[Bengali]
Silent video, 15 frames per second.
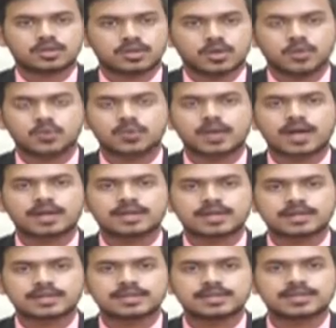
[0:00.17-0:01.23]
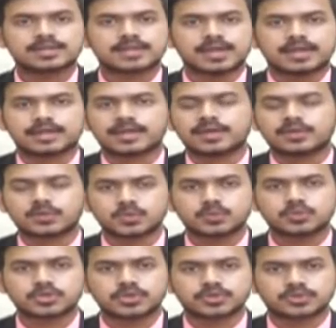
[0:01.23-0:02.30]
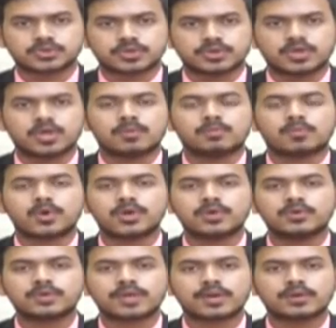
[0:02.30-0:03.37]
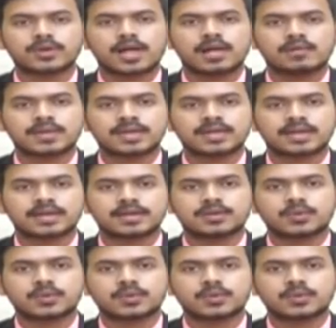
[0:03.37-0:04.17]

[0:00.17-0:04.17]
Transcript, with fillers: করোনা আক্রান্তদের তালিকায় নতুন সংযোজন বলিউড তারকা আমির খানের